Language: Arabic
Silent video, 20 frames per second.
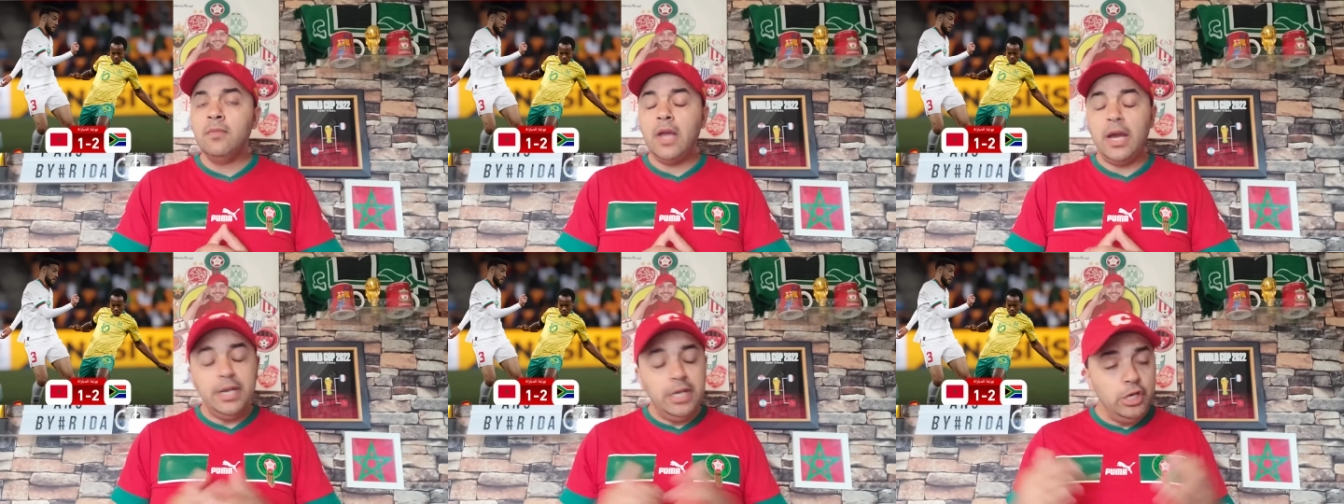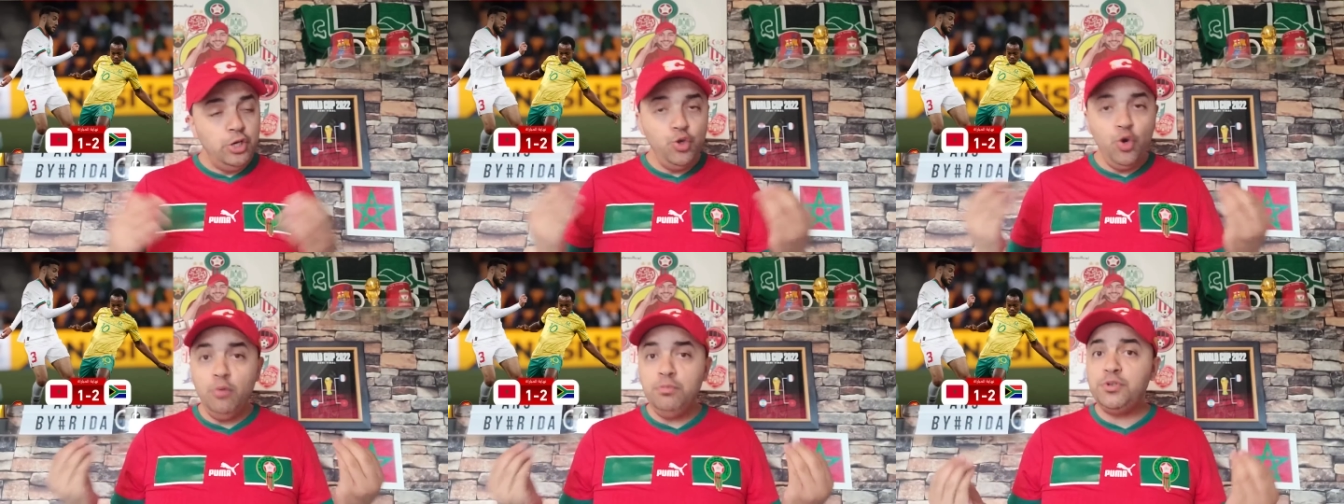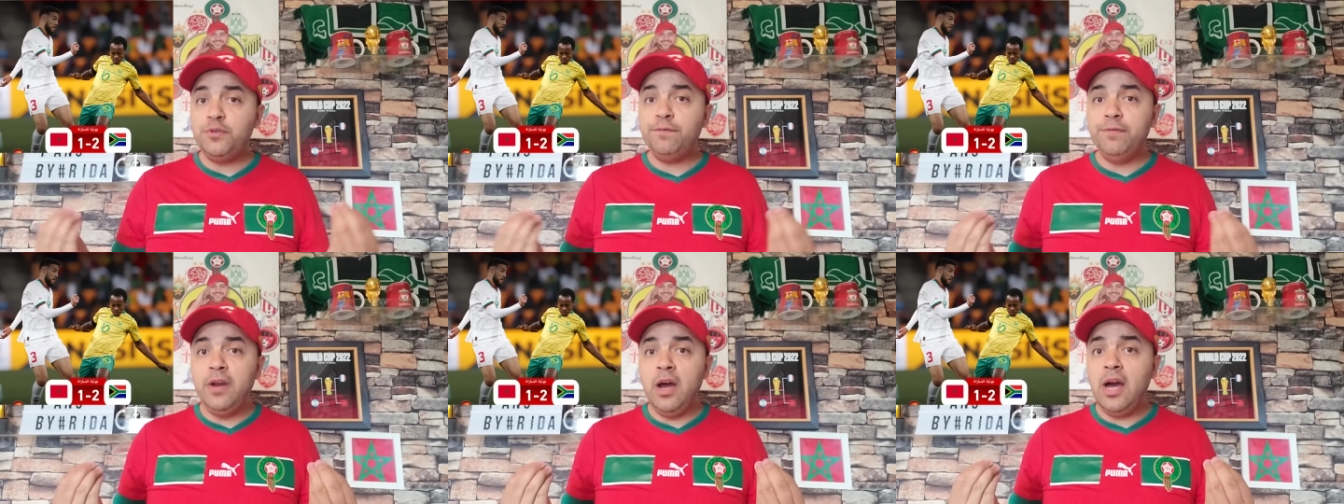يعني اليوم
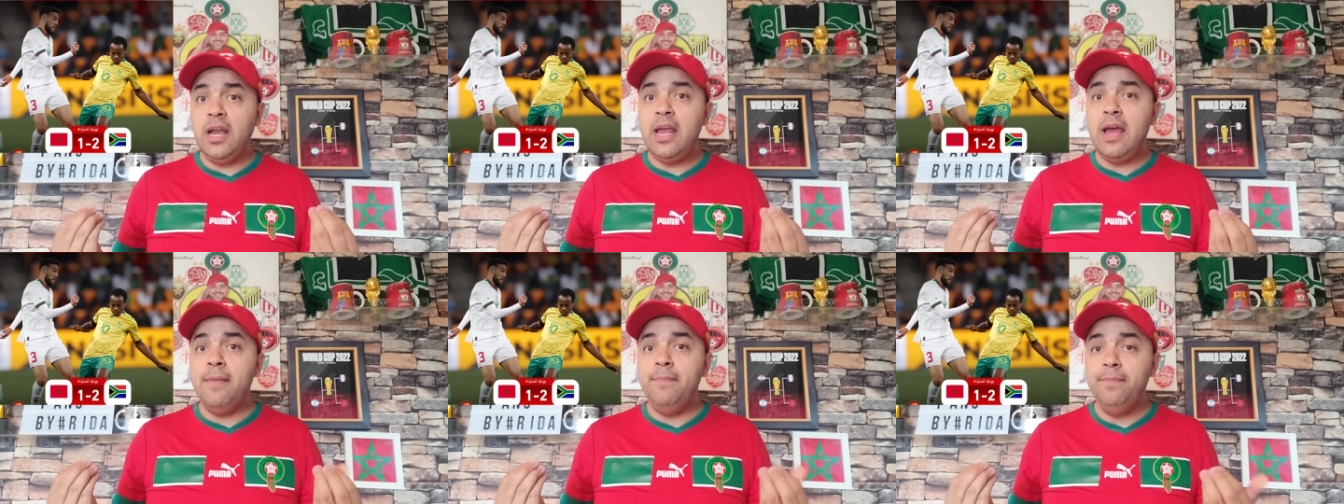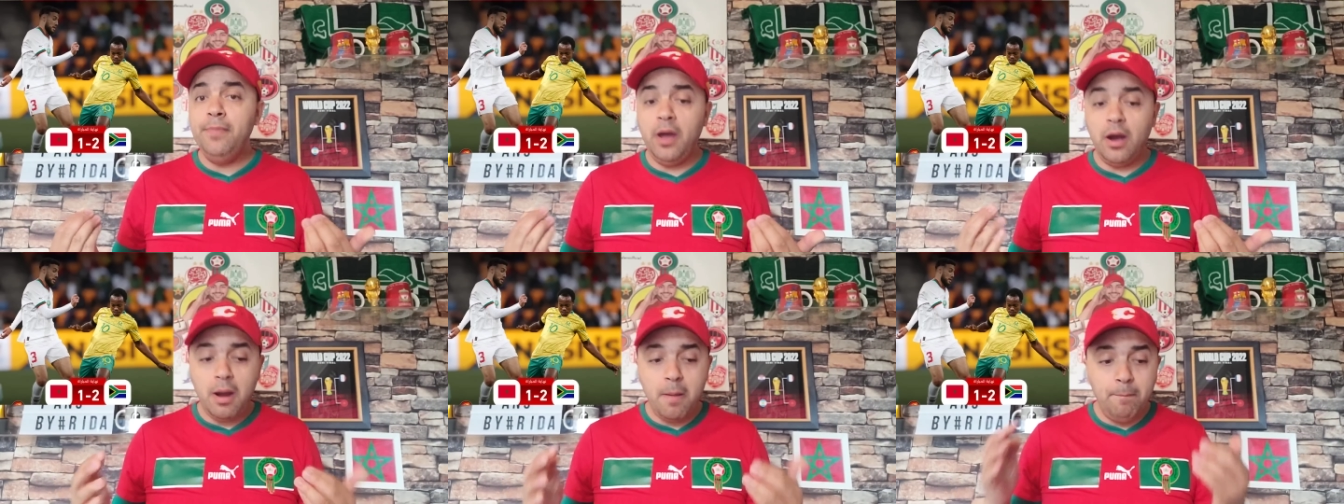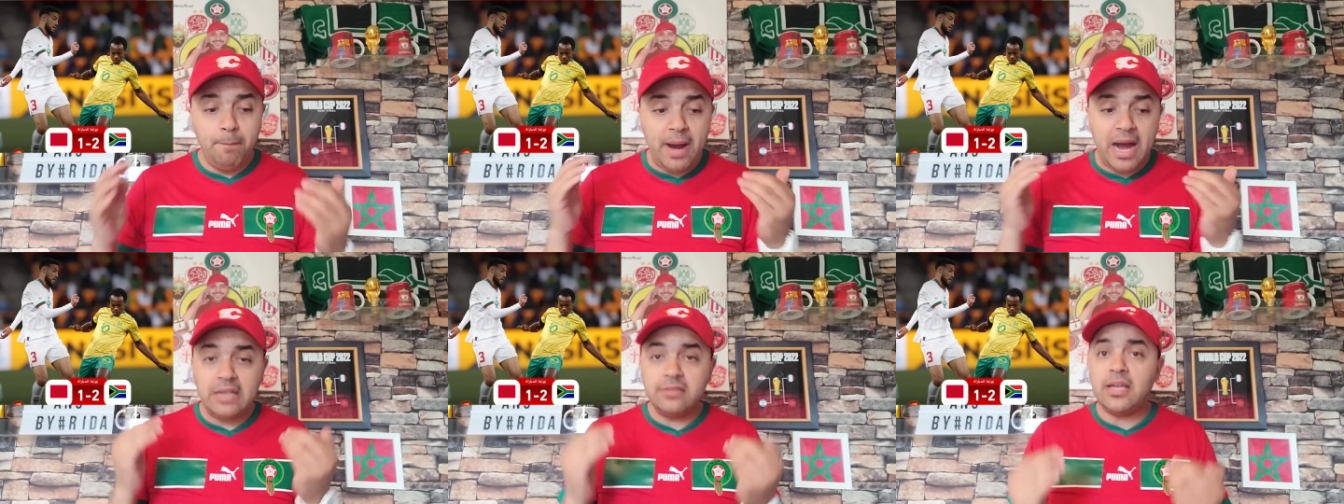شفنا على ان
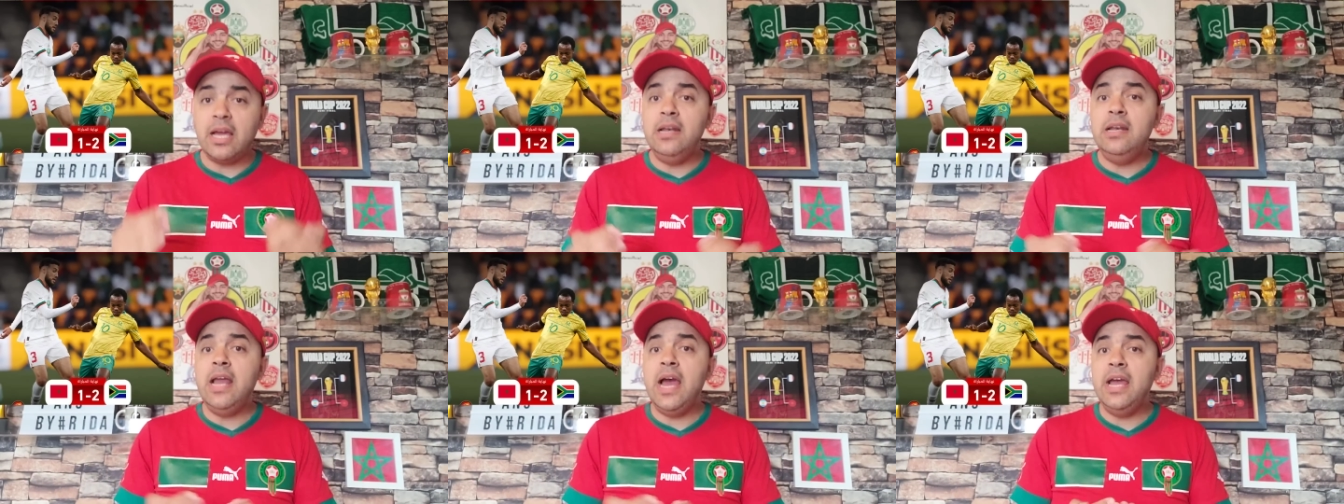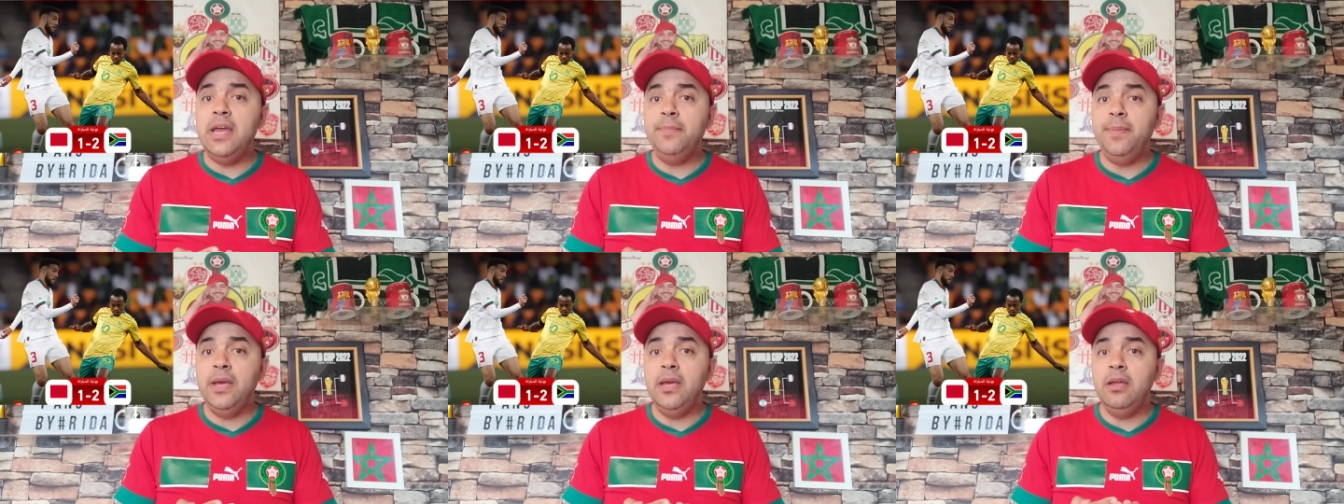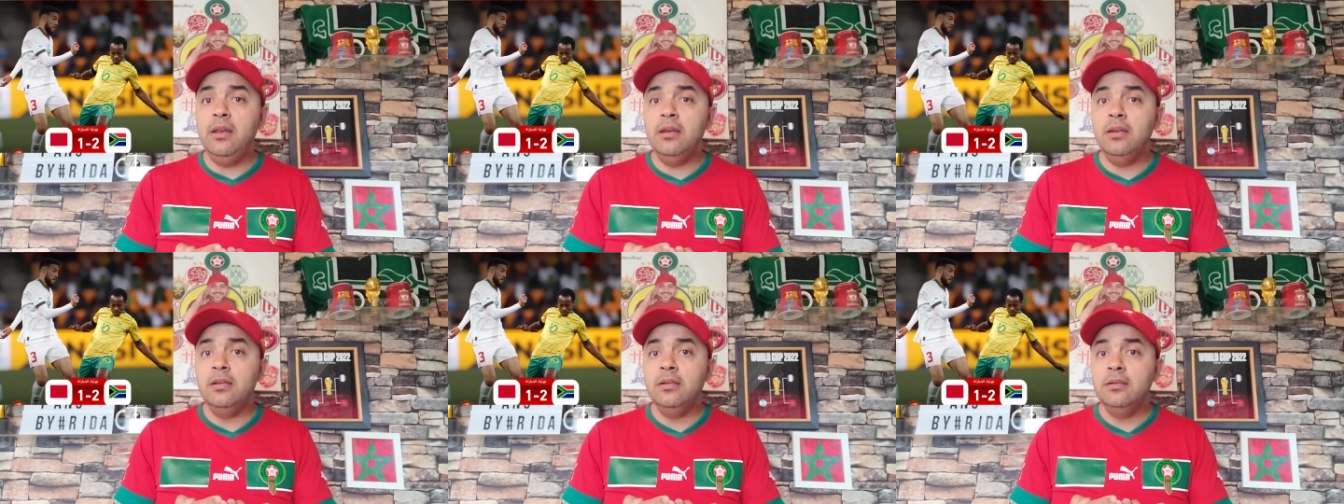بعض
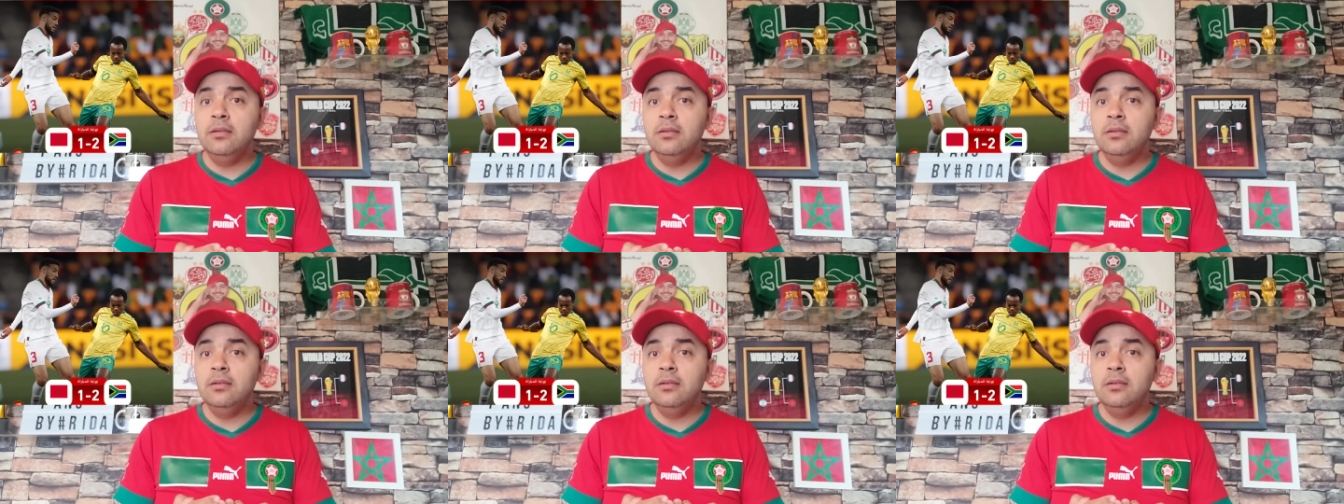اللاعبين